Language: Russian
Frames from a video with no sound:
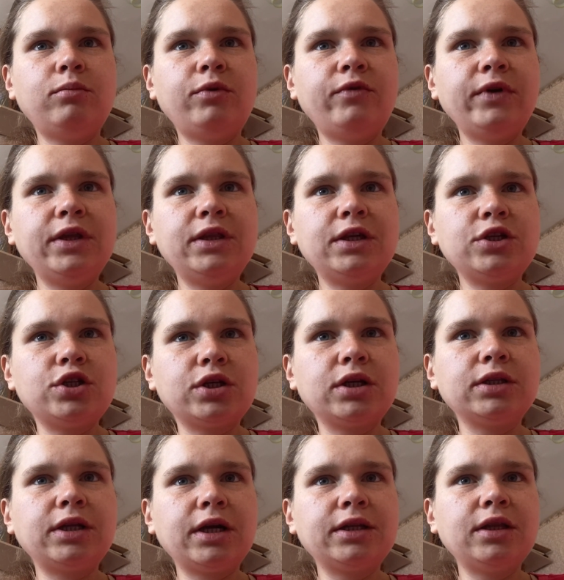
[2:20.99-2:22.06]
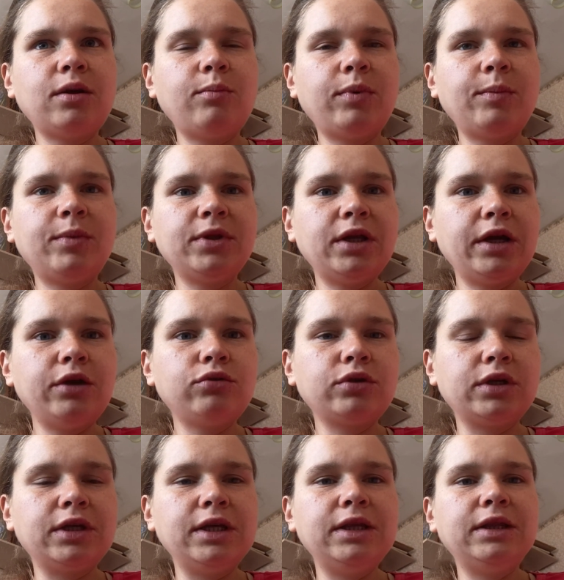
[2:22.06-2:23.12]
бывает даже, когда к нам попадают
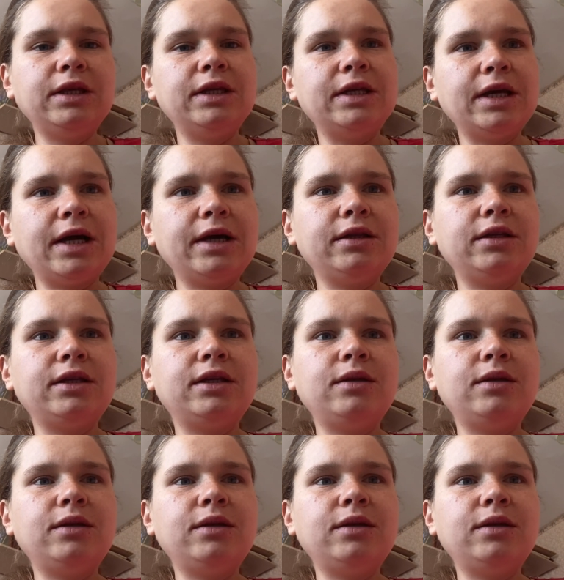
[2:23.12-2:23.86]
какие-то яды,